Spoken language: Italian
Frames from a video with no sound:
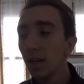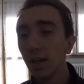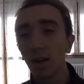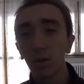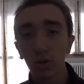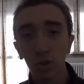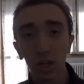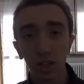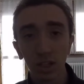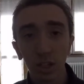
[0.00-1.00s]
nel corso
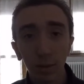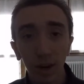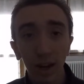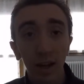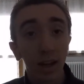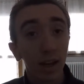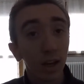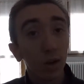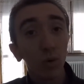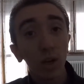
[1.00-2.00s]
della settimana
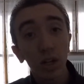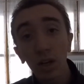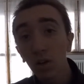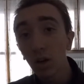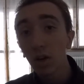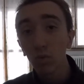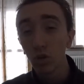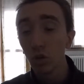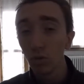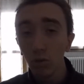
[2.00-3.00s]
il lunedì non è
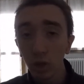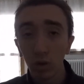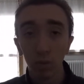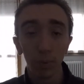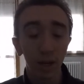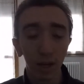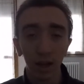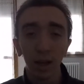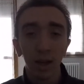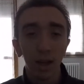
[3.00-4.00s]
uscito un video
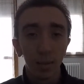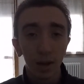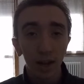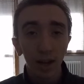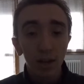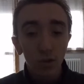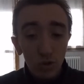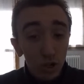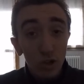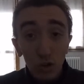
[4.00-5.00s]
perché perché è
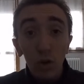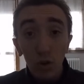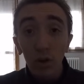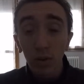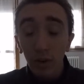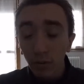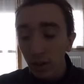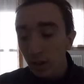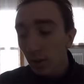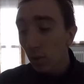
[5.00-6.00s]
successo in
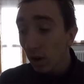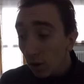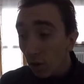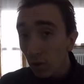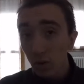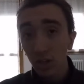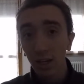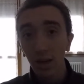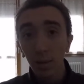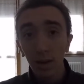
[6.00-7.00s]
effetti qualcosa
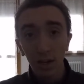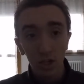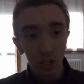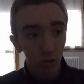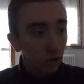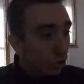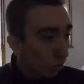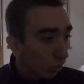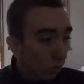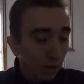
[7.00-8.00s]
che mi ha lasciato di
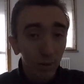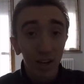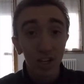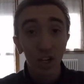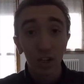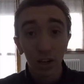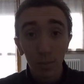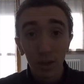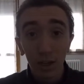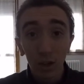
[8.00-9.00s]
stucco, che mi ha lasciato
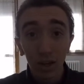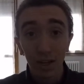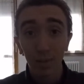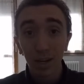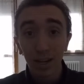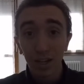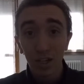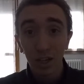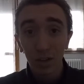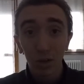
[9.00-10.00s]
allibito e che mi ha
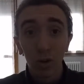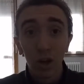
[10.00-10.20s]
lasciato